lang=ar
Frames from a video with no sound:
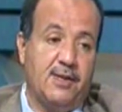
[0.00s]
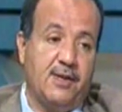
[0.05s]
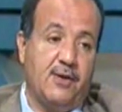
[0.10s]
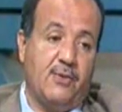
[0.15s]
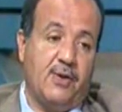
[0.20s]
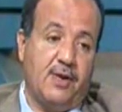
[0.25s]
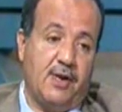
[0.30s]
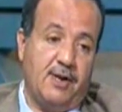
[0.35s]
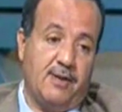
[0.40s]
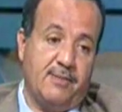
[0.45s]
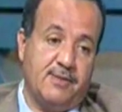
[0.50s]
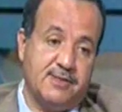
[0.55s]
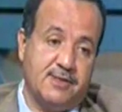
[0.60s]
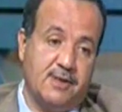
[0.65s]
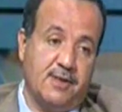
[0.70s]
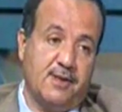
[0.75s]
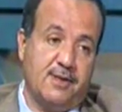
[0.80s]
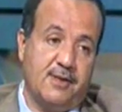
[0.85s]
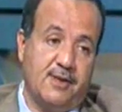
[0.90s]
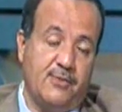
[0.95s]
ادور على
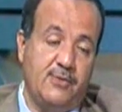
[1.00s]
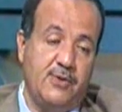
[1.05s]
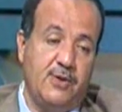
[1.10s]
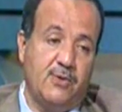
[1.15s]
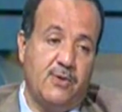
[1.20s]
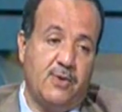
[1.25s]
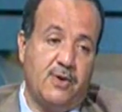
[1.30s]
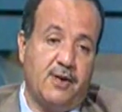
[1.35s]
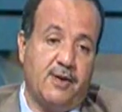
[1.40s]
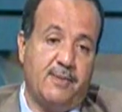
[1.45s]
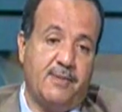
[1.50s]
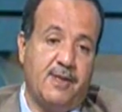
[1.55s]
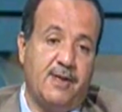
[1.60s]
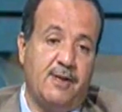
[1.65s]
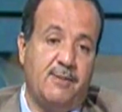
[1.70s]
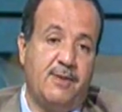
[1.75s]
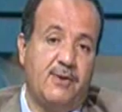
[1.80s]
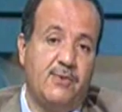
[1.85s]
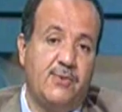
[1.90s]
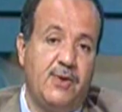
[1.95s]
مصادر تمويل اخرى
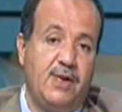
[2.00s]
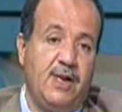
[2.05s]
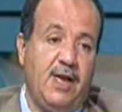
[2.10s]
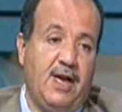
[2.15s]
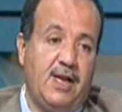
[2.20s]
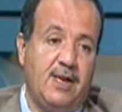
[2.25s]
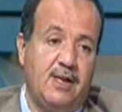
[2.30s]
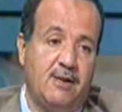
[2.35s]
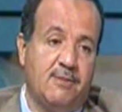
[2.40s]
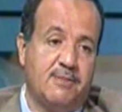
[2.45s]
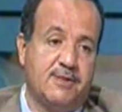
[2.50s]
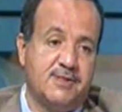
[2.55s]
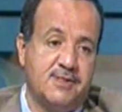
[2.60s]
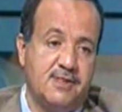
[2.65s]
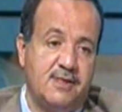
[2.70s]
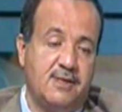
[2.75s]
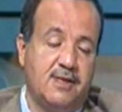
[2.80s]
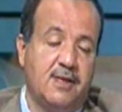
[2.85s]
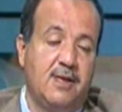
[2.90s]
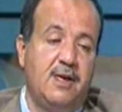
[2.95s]
بدل ما اقول الحل
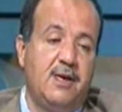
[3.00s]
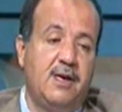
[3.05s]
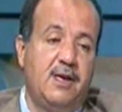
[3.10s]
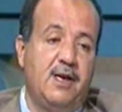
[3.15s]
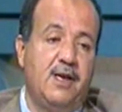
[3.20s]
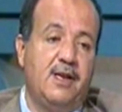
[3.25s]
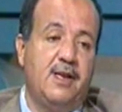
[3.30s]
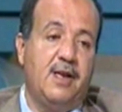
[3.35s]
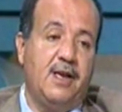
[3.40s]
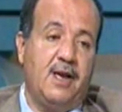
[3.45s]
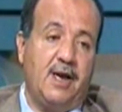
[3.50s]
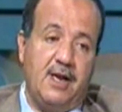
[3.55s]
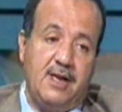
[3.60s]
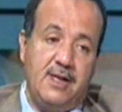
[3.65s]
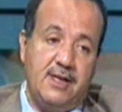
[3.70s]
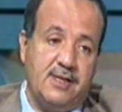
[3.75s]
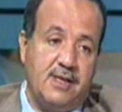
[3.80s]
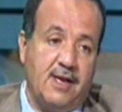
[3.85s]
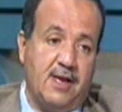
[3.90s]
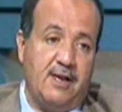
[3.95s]
البسيط ان انا
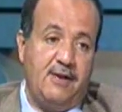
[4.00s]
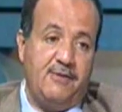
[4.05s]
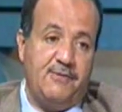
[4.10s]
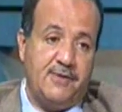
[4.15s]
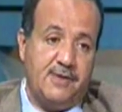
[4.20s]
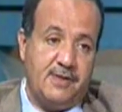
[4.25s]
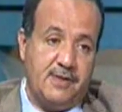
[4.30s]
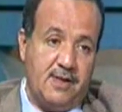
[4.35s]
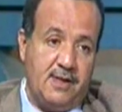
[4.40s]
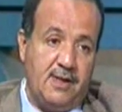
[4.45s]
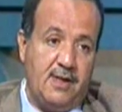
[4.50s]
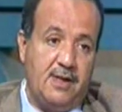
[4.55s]
اعلي تكلفه